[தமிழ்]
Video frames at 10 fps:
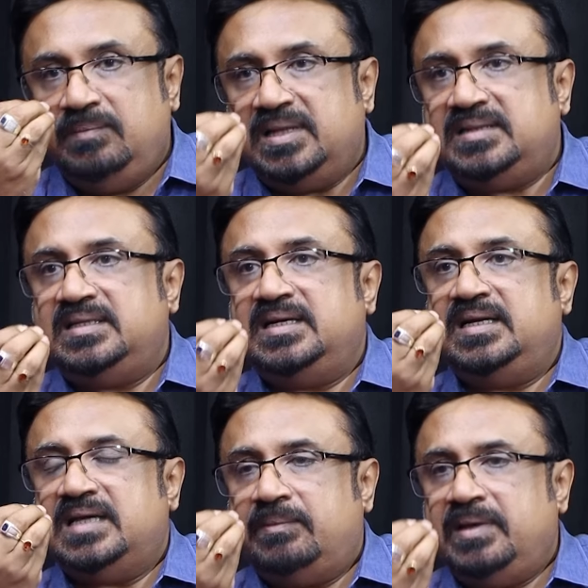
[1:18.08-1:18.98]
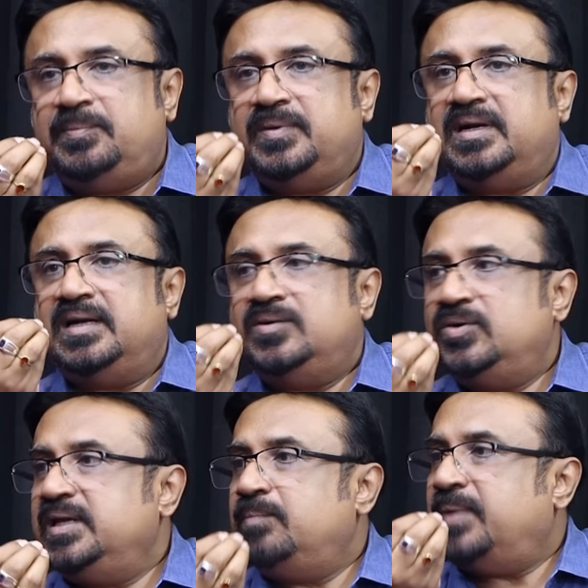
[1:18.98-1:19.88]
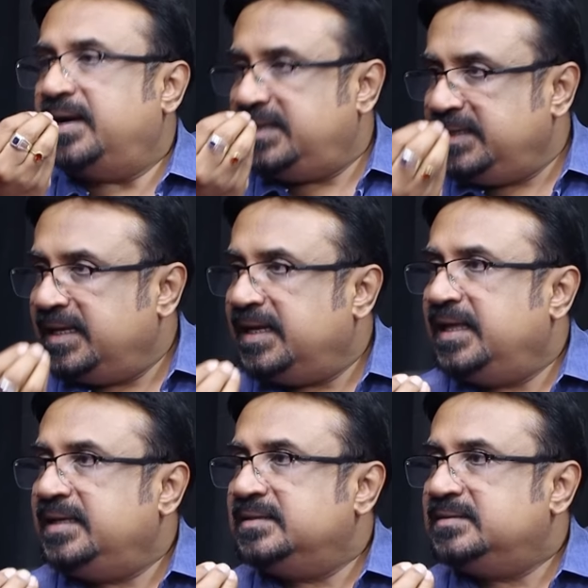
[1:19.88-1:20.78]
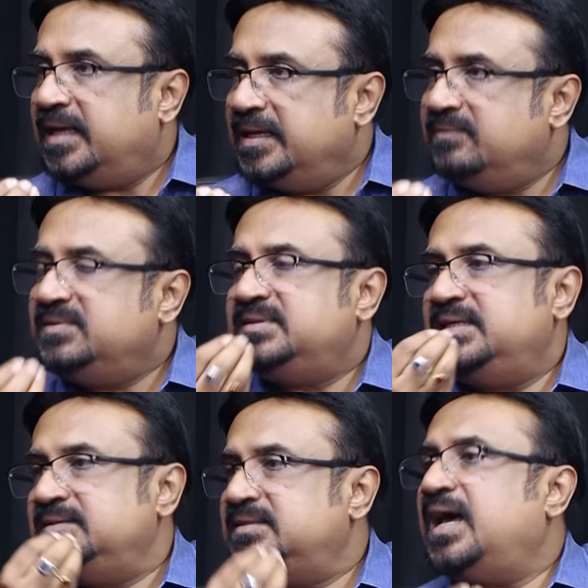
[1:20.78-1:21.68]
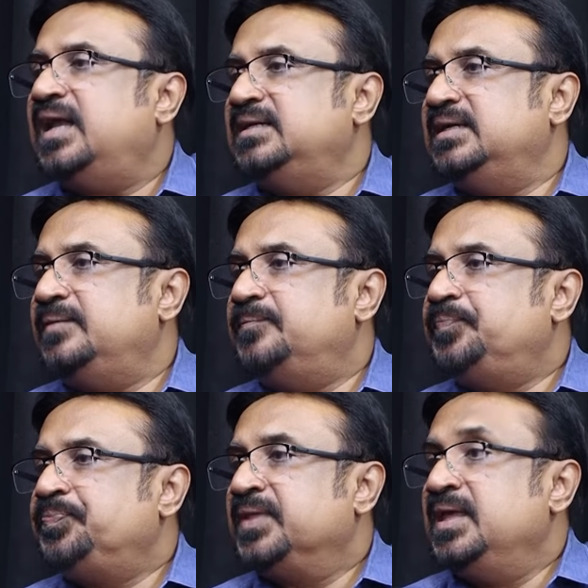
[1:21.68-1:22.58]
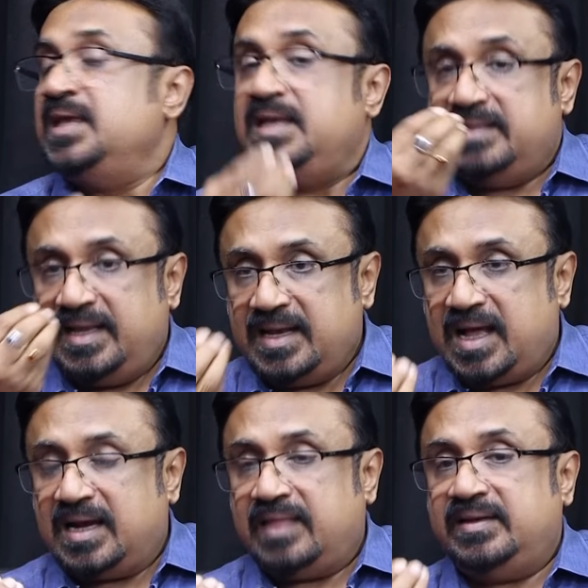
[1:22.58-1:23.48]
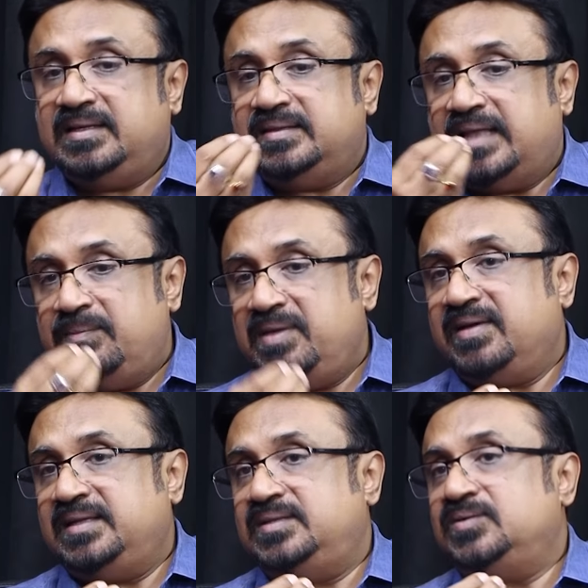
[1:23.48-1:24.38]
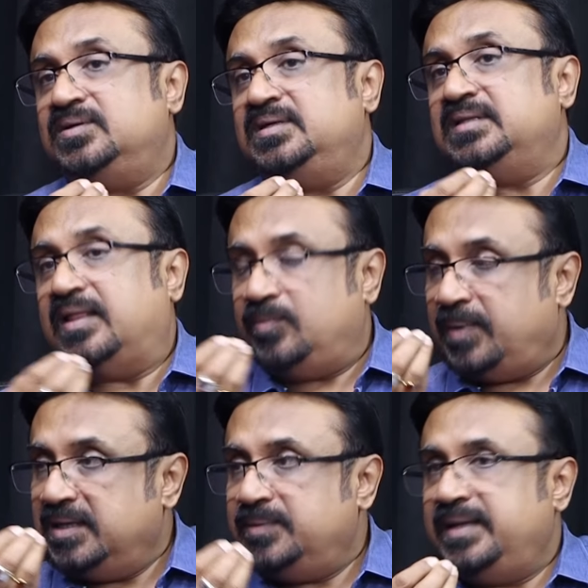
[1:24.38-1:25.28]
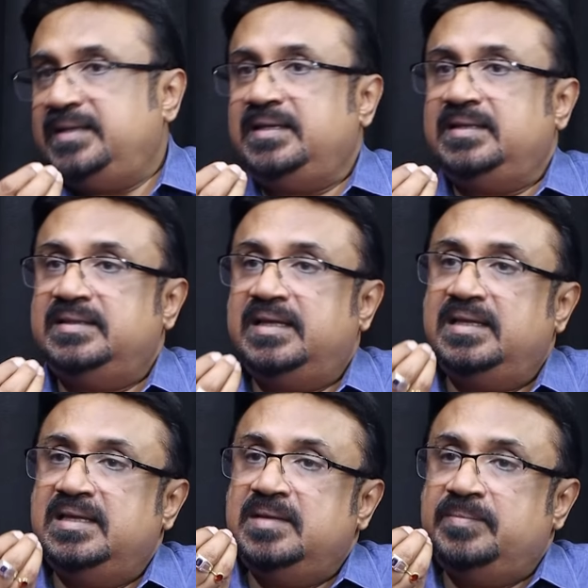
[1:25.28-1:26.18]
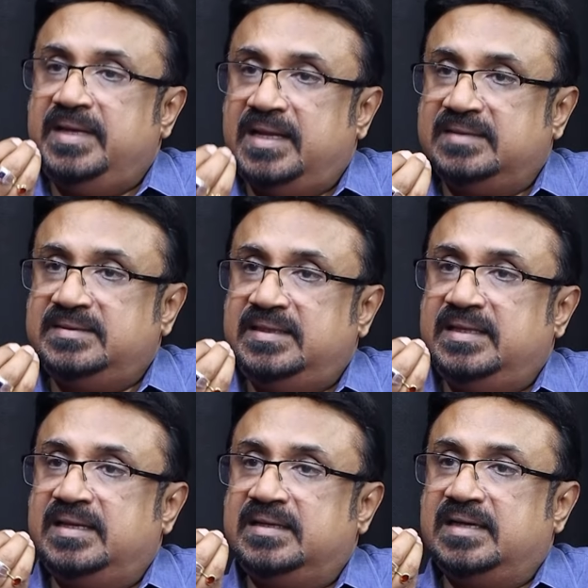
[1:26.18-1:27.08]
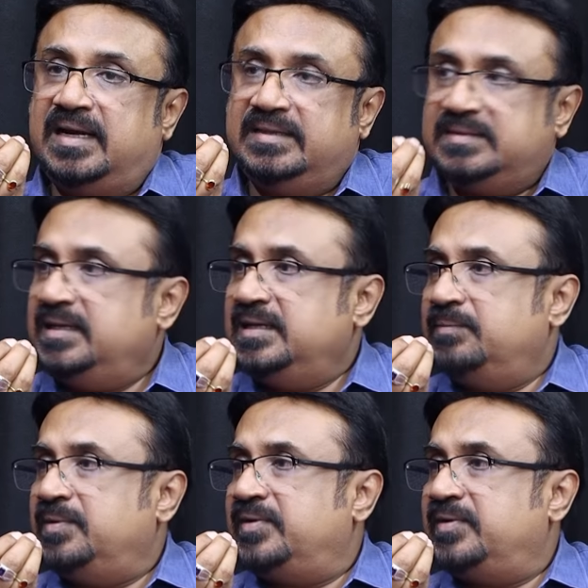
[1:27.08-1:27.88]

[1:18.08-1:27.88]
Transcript: எண்பத்தேழு அமைப்புகளினுடைய பட்டியலை தயவு செய்து தாருங்கள் இதை நான் அதற்கு தலைமை வகித்து கொண்டு அதில் பங்கு பெற்றிருந்த பேராசிரியர் கணேசலிங்கம்